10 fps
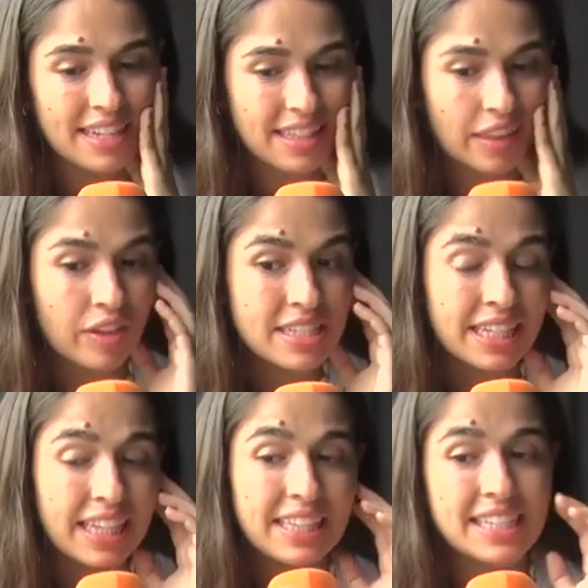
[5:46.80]
de las canciones
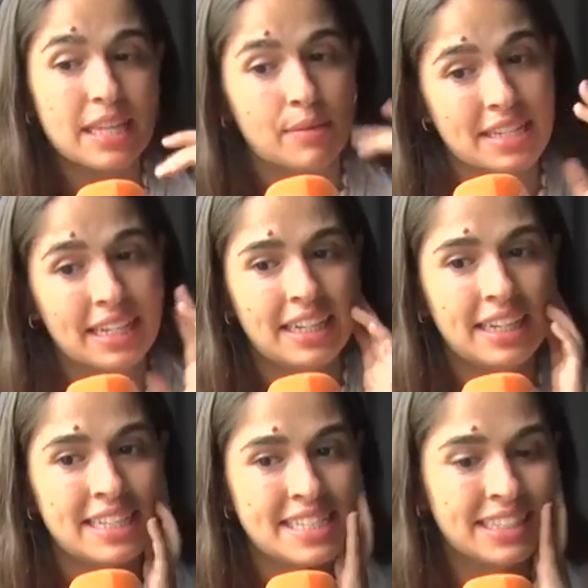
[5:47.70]
inéditas que va a salir
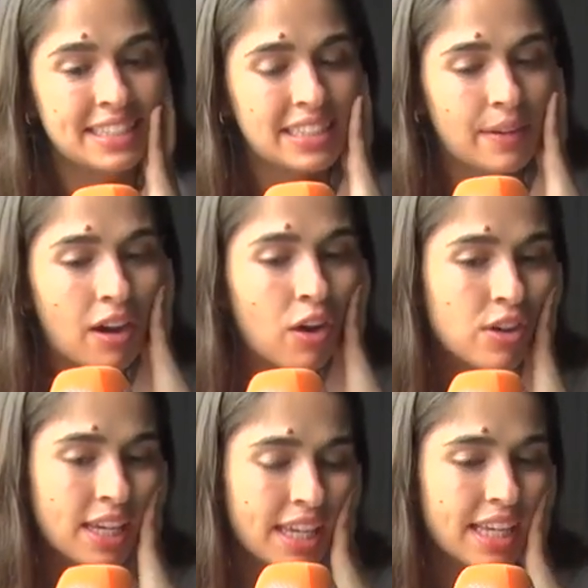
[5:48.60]
en el siguiente
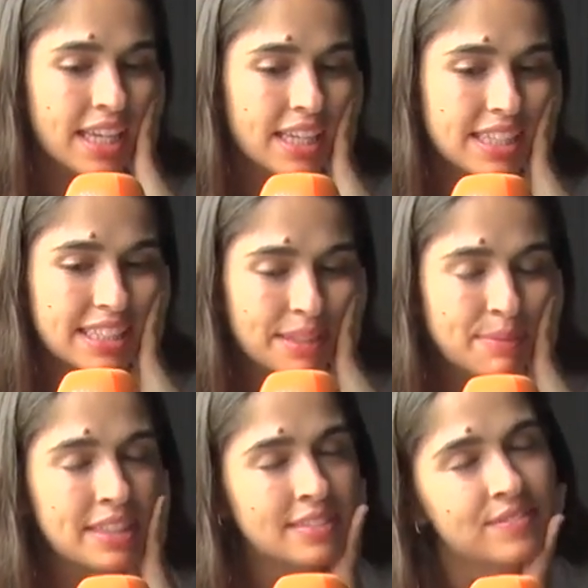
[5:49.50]
trabajo que, que
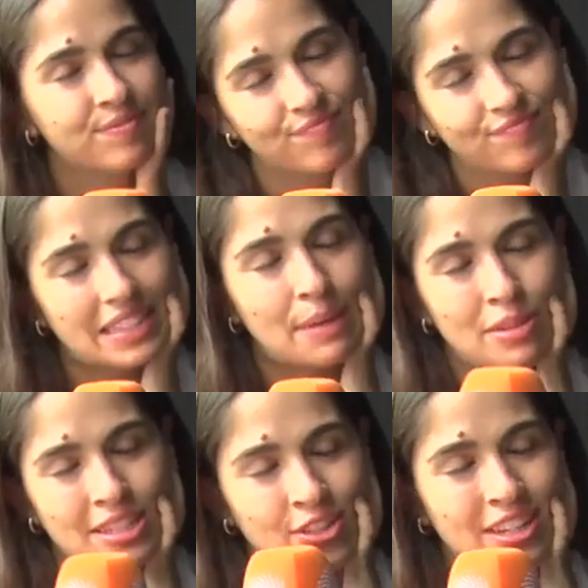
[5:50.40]
también la
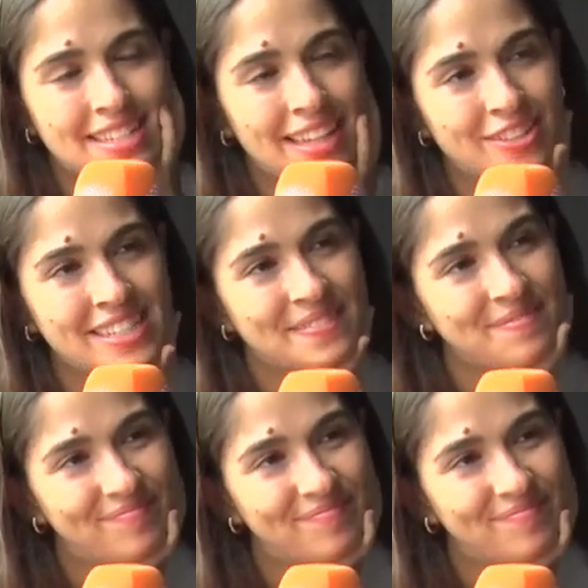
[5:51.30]
podéis oír esta noche.